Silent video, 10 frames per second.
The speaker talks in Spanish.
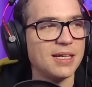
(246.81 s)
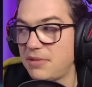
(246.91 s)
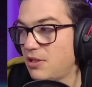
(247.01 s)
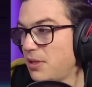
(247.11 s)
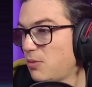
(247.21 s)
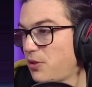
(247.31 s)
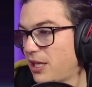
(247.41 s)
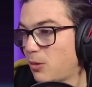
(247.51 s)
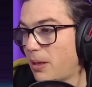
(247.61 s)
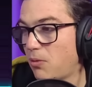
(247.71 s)
Yo me
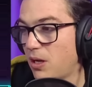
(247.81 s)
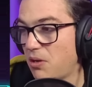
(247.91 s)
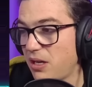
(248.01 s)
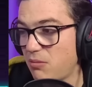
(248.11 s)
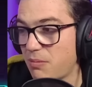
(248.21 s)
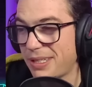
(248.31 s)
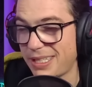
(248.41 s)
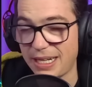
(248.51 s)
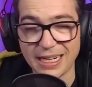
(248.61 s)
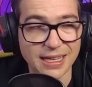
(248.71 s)
podría tomar una hora y no me
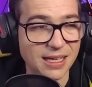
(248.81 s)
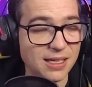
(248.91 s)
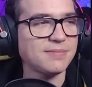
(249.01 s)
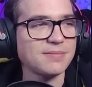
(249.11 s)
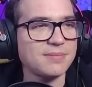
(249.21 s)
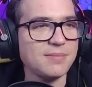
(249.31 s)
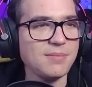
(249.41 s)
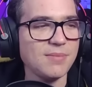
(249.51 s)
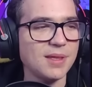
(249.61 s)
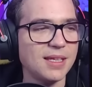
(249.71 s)
pasaría nada, ¿eh? Hasta
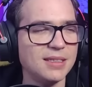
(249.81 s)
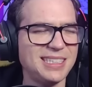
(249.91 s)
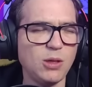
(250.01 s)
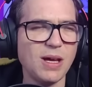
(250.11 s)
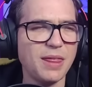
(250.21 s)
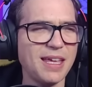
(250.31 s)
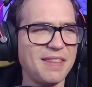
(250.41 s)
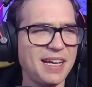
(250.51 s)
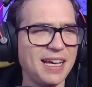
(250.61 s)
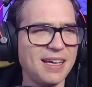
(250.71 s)
mañana. Si lo hace
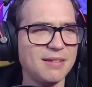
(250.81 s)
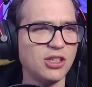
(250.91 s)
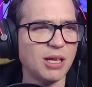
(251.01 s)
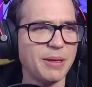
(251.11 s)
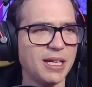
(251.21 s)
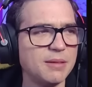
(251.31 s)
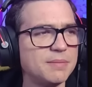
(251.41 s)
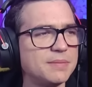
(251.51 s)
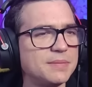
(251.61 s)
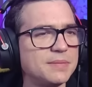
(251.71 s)
Andrea, yo también.
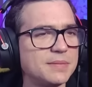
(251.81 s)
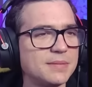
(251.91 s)
Ah.